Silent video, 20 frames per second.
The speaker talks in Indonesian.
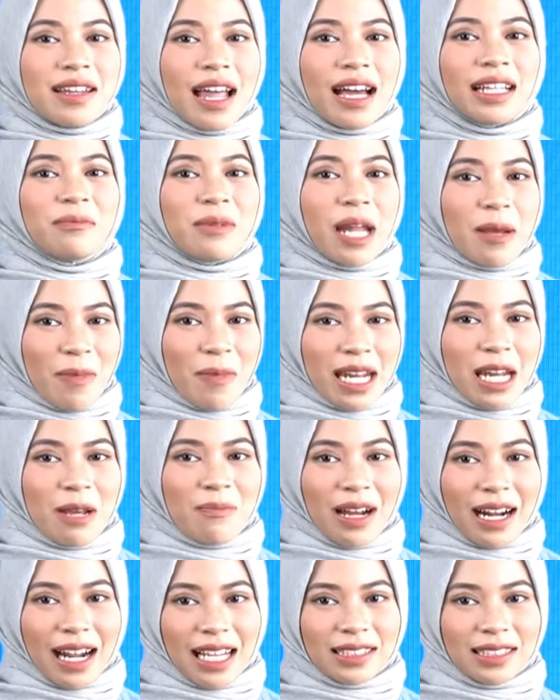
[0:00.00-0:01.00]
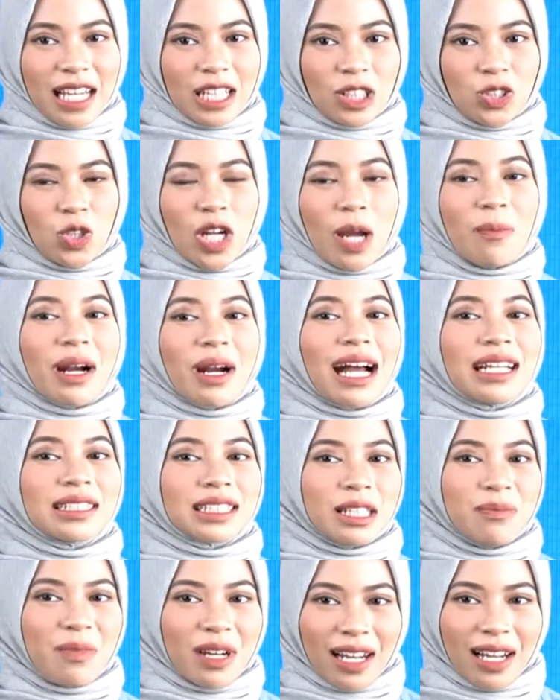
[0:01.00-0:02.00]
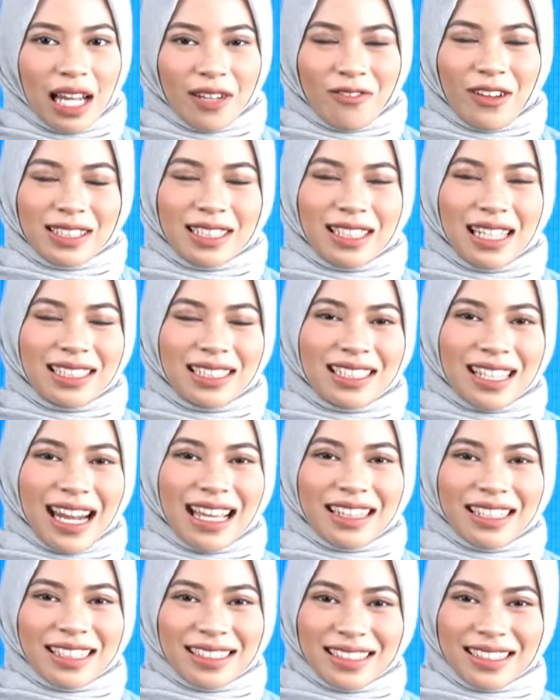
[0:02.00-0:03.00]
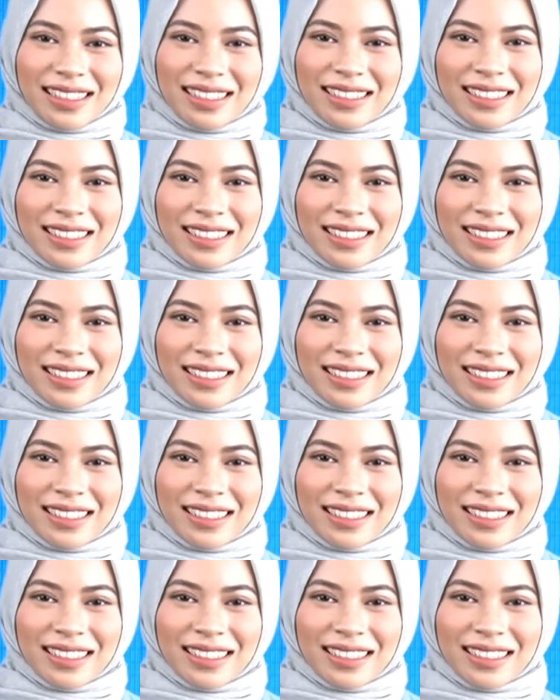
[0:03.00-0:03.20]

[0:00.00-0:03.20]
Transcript: dan DPD Makassar juga Bekasi menggelar vaksinasi gratis.